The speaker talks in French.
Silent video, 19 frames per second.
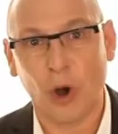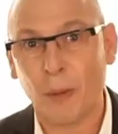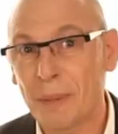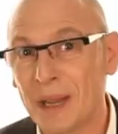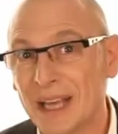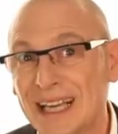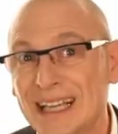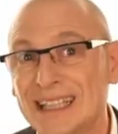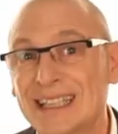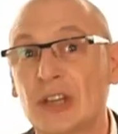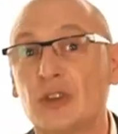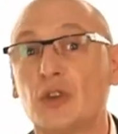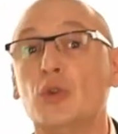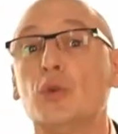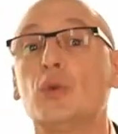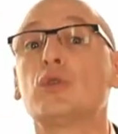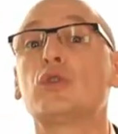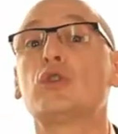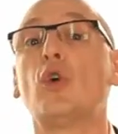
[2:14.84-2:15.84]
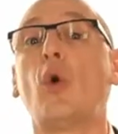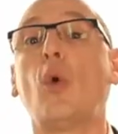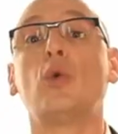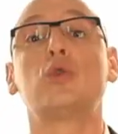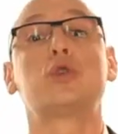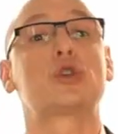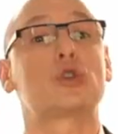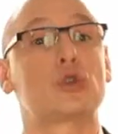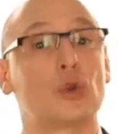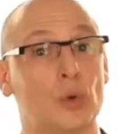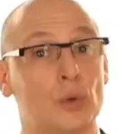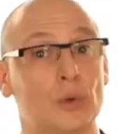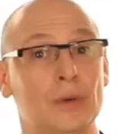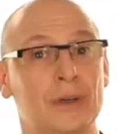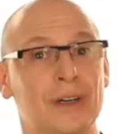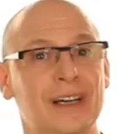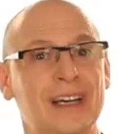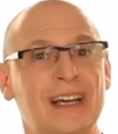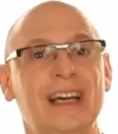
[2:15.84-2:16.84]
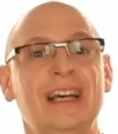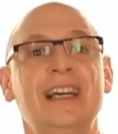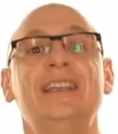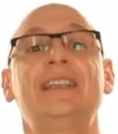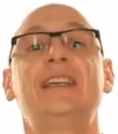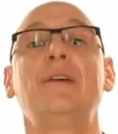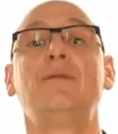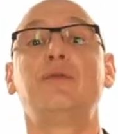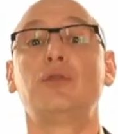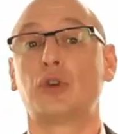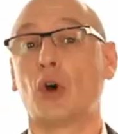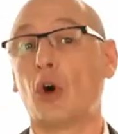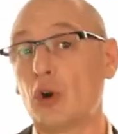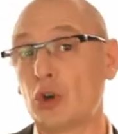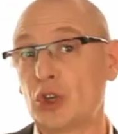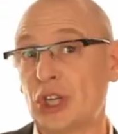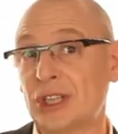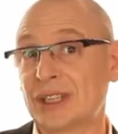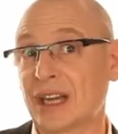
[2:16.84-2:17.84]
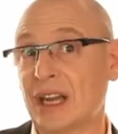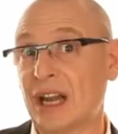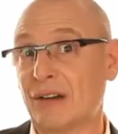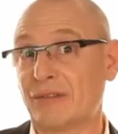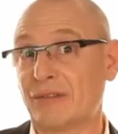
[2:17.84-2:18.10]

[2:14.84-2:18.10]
appliquer cette notion au son. Si vous enregistrez la